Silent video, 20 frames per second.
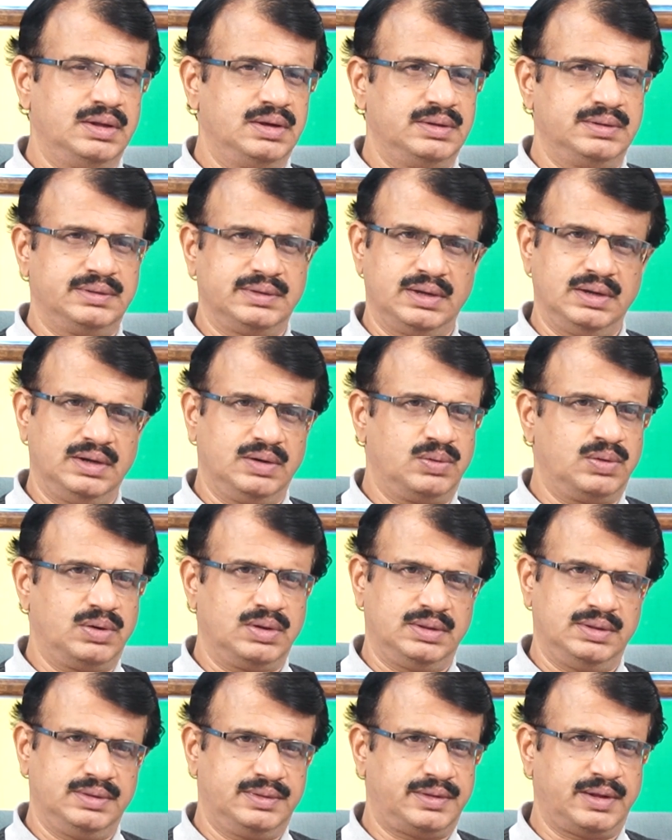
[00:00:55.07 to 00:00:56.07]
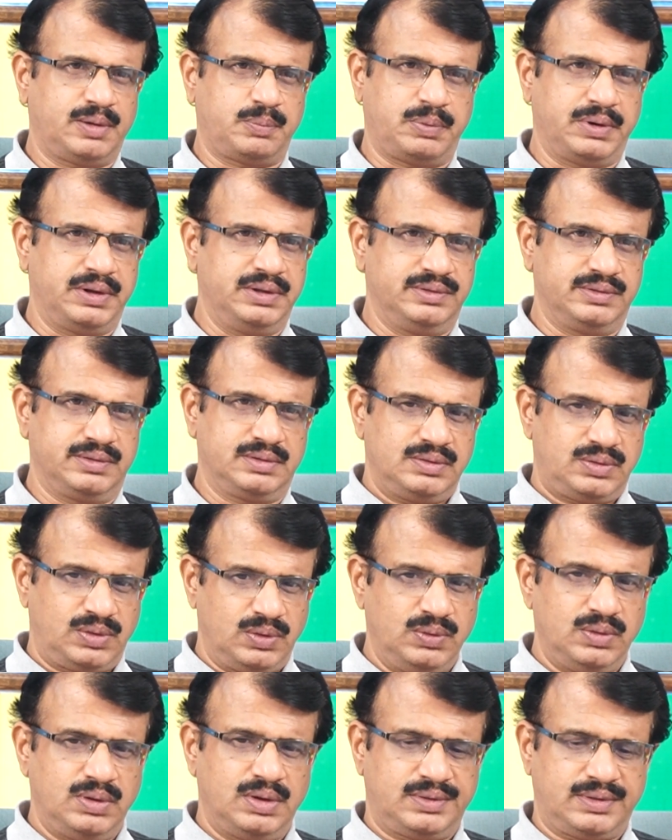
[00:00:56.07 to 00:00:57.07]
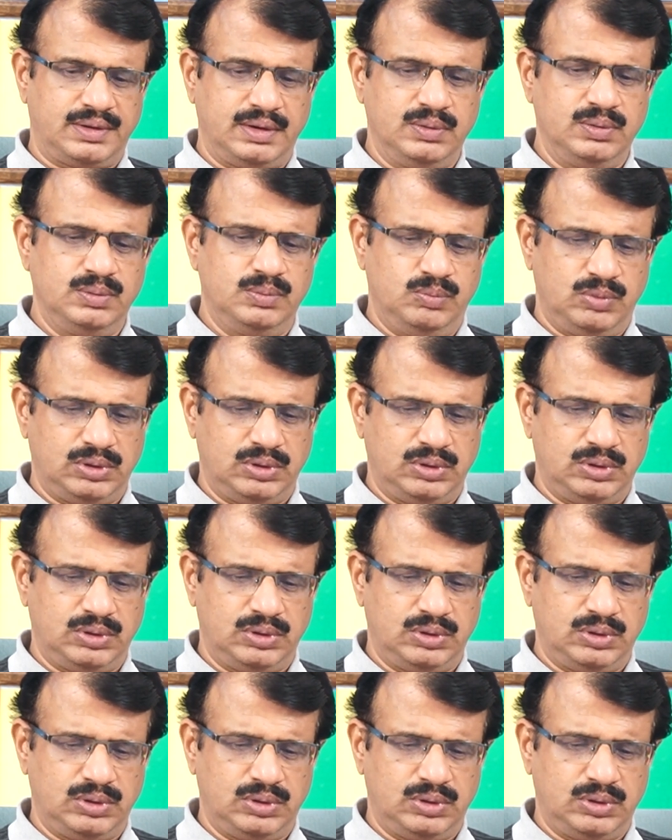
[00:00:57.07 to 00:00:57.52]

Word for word: నిజంగా కూడా అది సర్ప్రైజ్ సో అసలు